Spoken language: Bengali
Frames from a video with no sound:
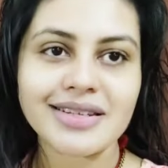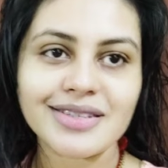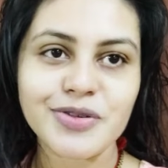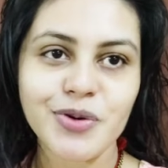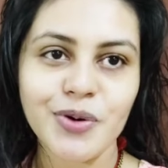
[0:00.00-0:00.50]

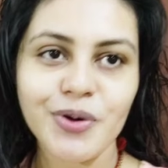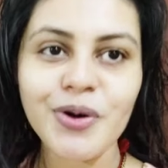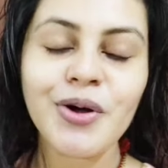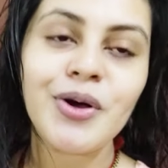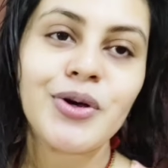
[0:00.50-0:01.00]
বাজতে চললো
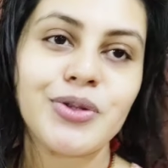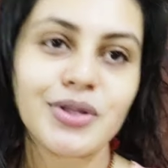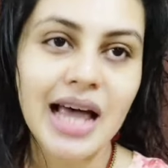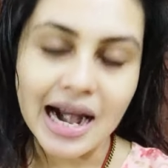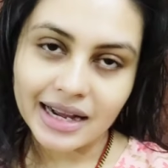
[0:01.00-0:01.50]
তো
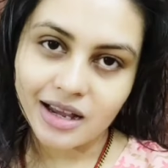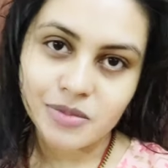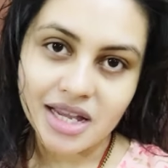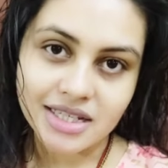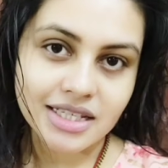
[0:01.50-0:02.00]
তার আগে
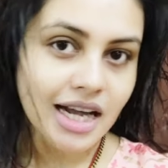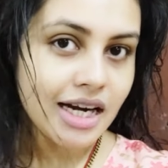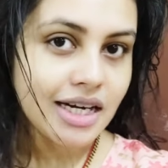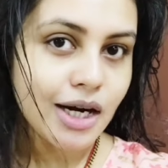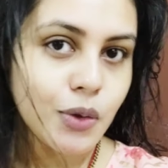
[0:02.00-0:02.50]
আমি আজকে
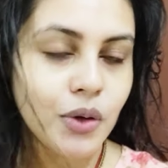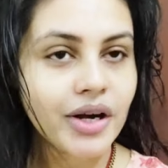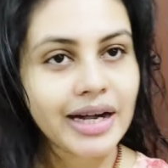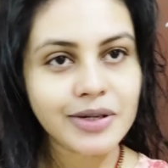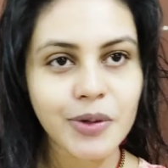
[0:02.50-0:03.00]
চান ঠান করে
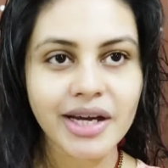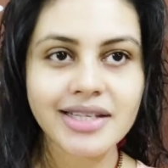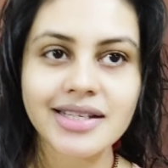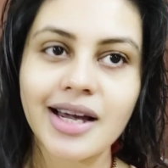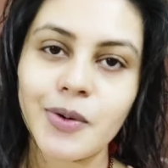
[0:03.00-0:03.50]
রেডি হয়ে
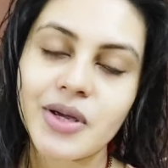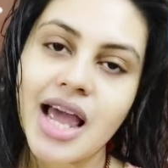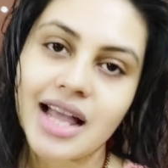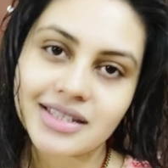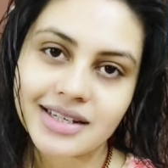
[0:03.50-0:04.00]
গেছি কেন কি
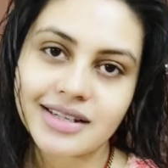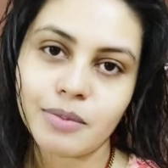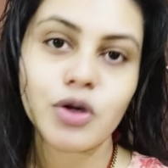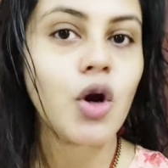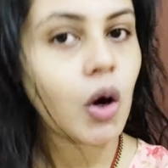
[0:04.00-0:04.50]
আজকে
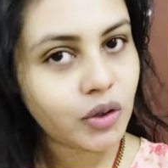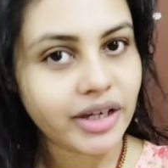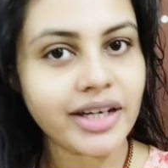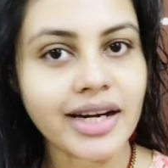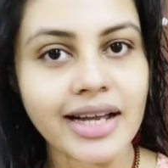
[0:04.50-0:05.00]
যাব
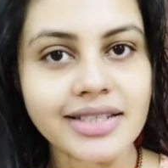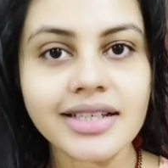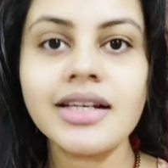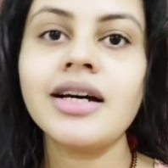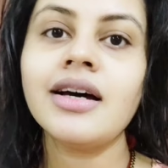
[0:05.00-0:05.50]
ডক্টরের কাছে
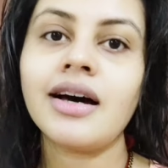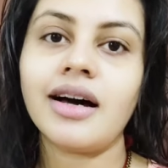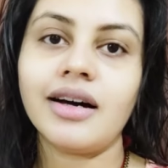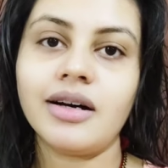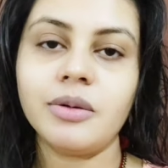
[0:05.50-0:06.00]

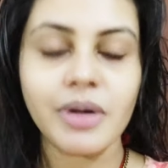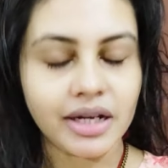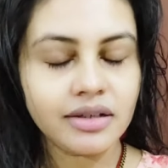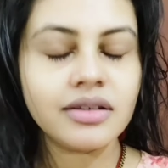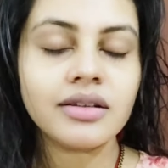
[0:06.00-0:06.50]

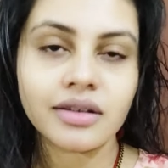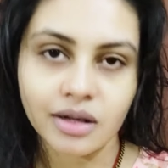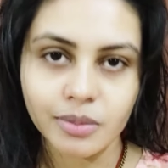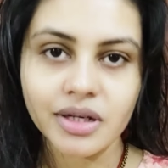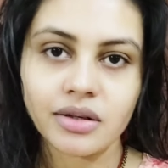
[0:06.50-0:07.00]
মানে
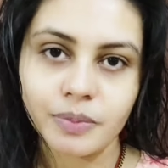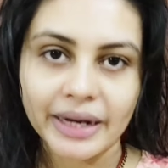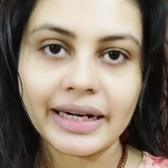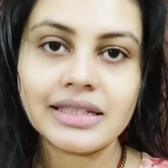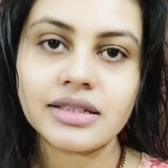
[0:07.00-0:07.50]
আমার
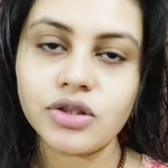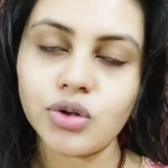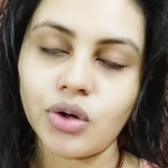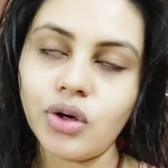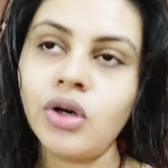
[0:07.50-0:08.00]
প্রেগনেন্সির
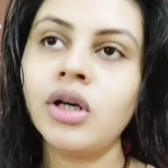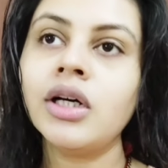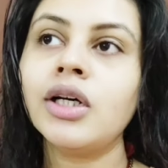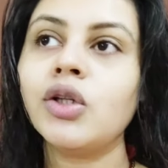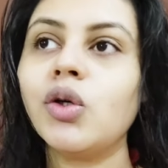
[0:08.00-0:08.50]
জন্য
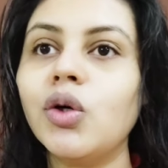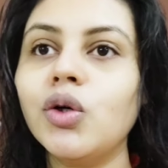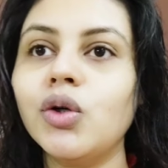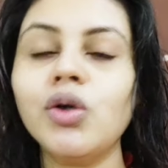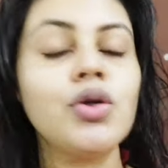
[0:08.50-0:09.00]
তো
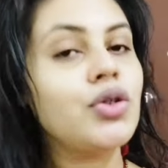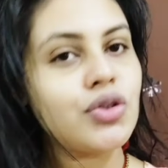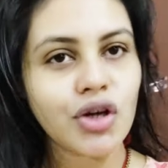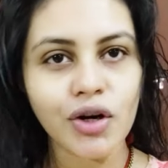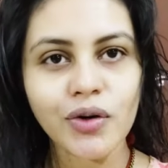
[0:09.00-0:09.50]

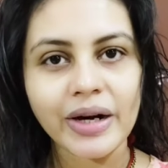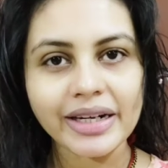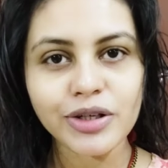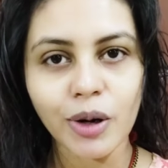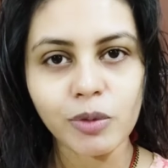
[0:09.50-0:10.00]
চলো
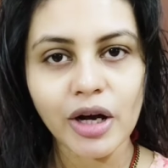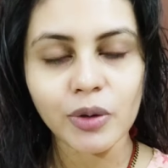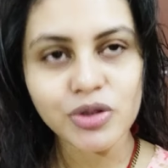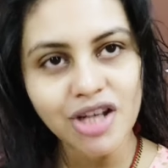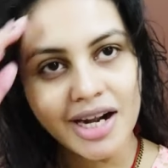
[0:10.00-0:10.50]
রেডি হব
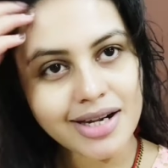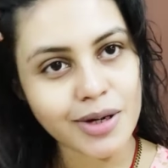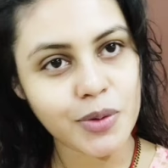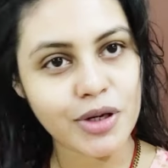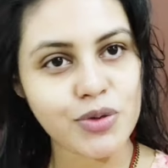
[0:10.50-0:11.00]
এখন চান
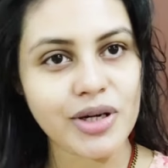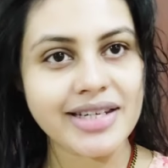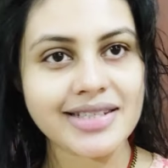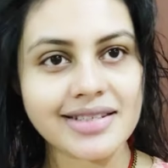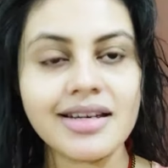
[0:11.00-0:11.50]
টান করে চলে
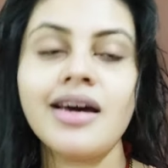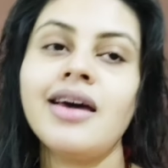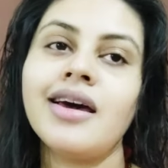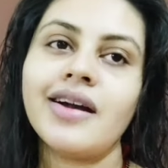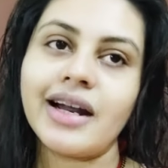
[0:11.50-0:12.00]
এসছি
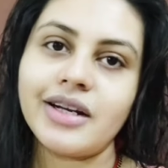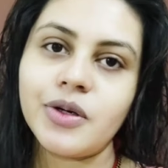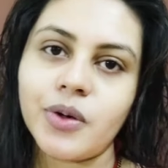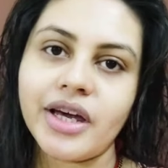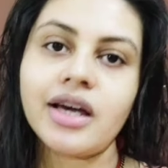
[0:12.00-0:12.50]
রেডি
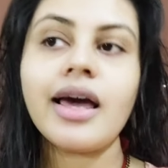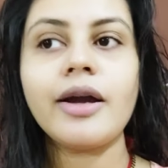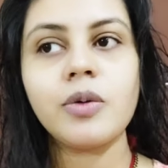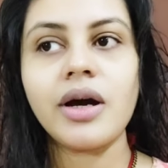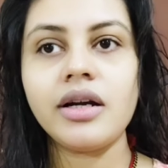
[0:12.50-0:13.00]
হয়ে
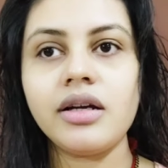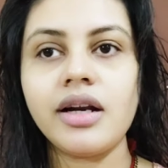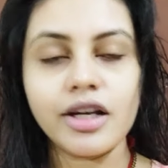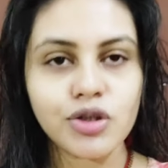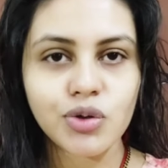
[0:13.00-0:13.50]
একটুখানি
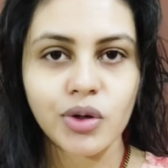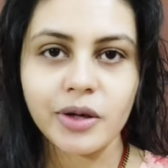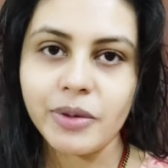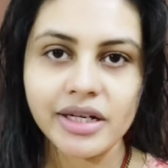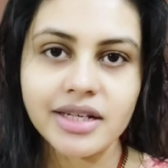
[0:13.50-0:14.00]
লাঞ্চ করে
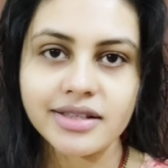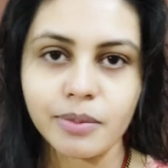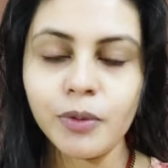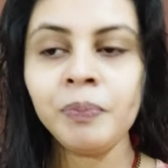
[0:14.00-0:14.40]
বেরিয়ে যাব